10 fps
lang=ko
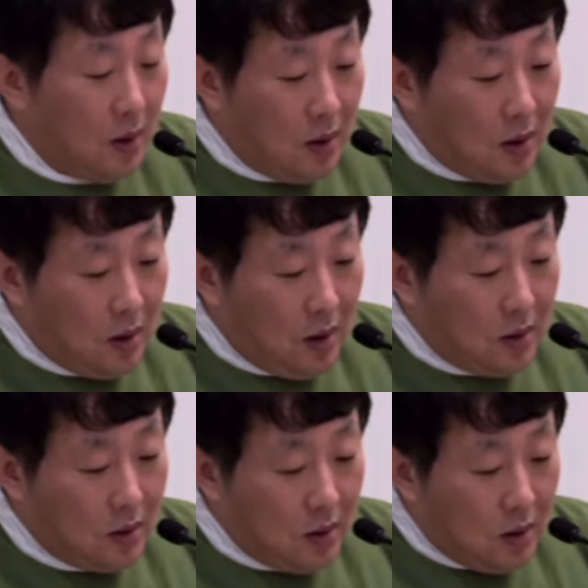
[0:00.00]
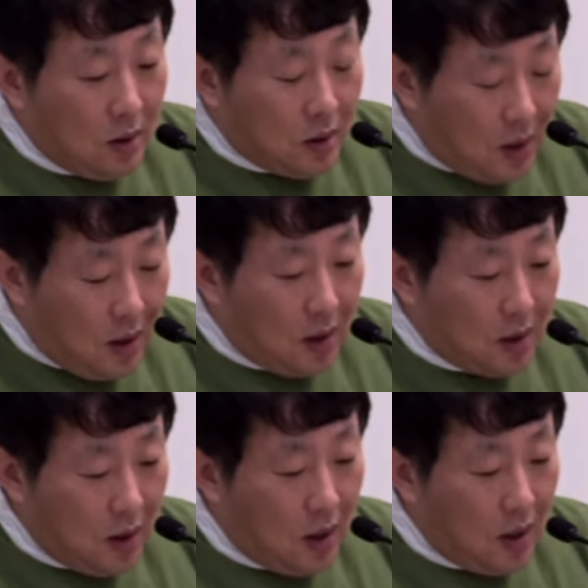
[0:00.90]
근데 제가
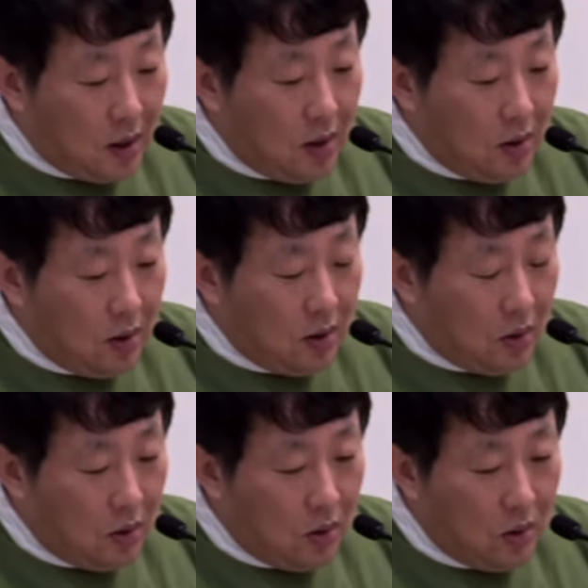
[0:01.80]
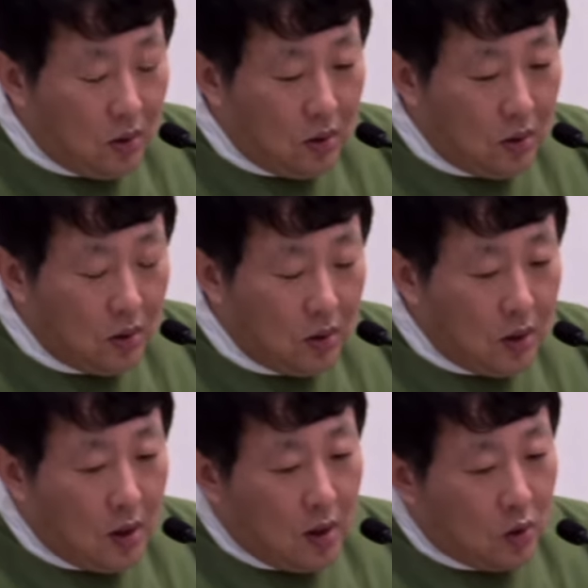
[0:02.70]
생각할 때는 어,
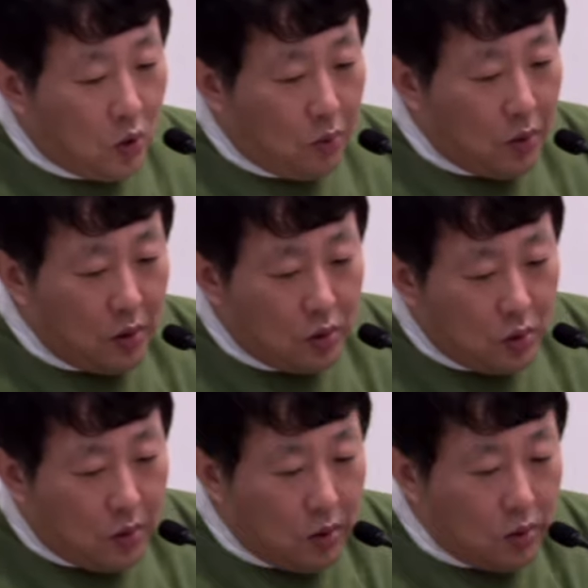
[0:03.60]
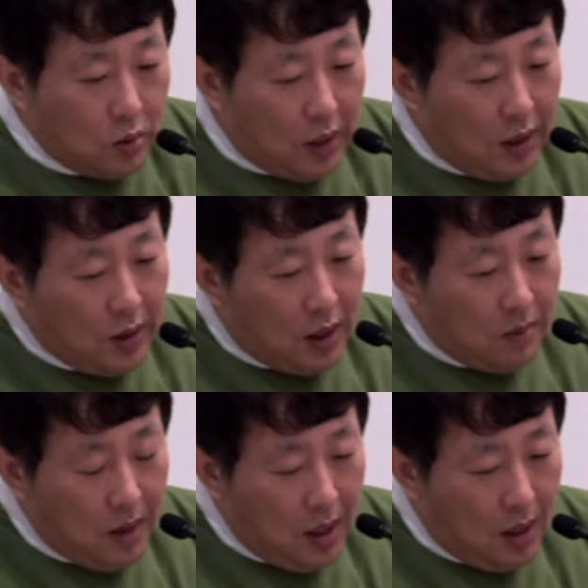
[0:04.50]
교본을 좀 어느 정도 한
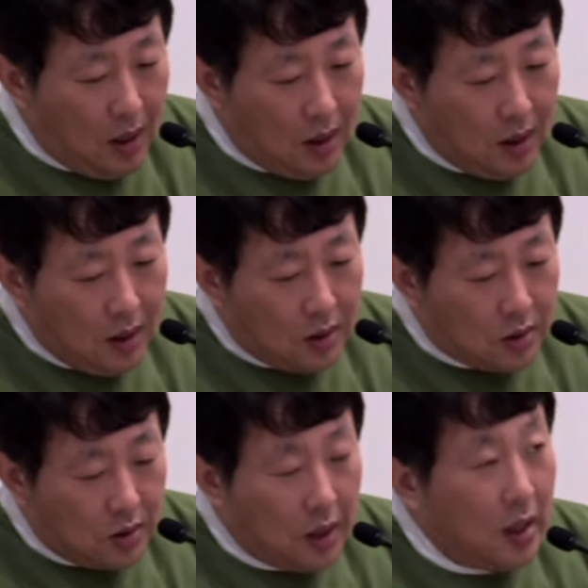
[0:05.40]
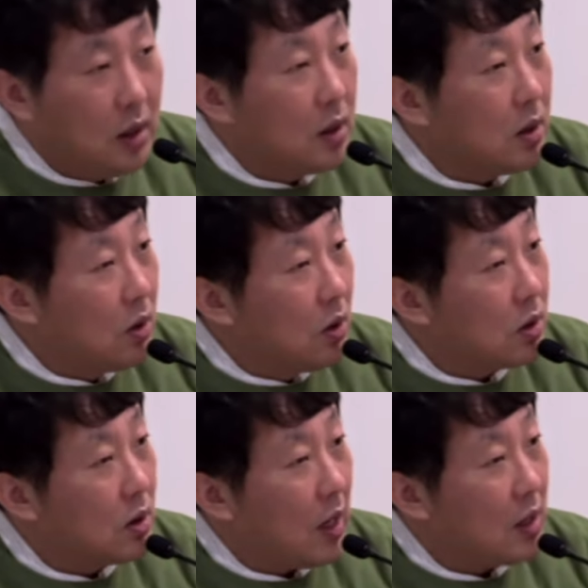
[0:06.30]
다음에 저랑 여기서
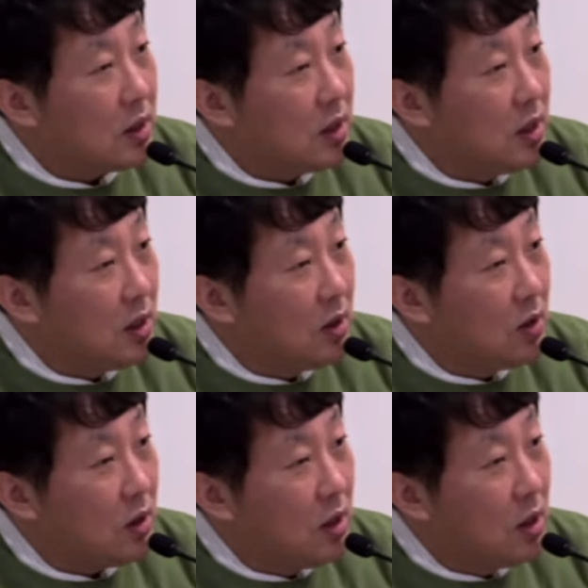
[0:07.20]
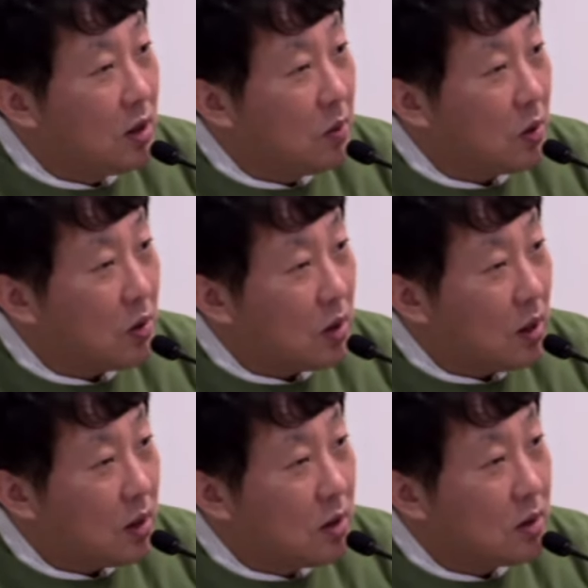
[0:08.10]
같이 읽, 으면 어떨까
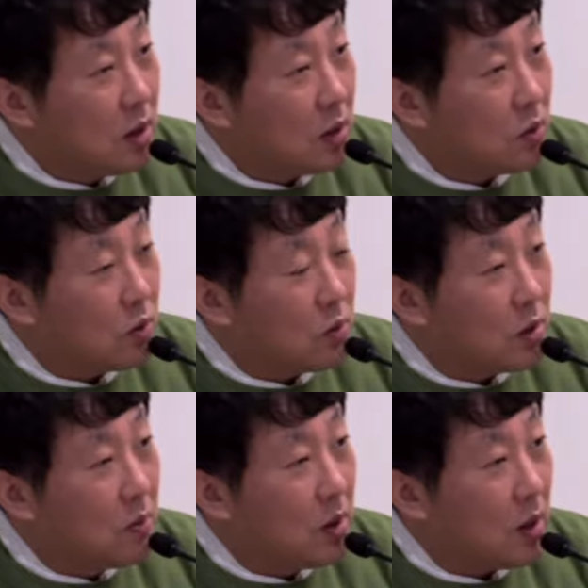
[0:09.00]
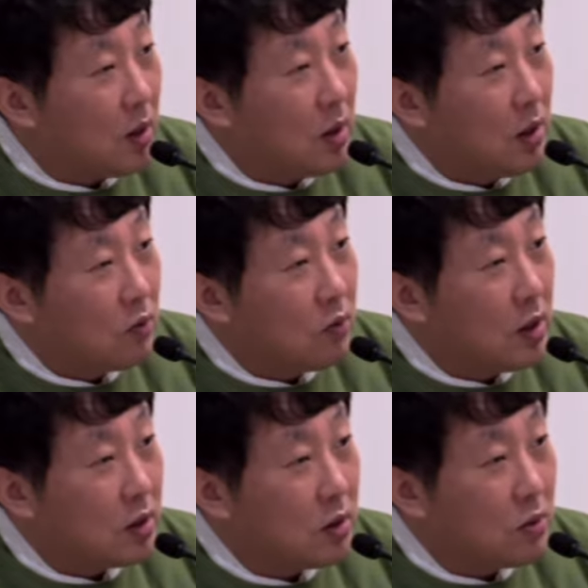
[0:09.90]
그런 생각도 좀 듭니다.
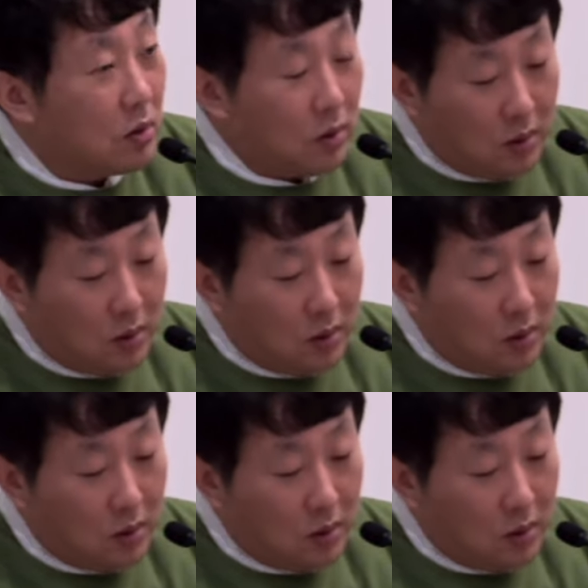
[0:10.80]
훈화식으로.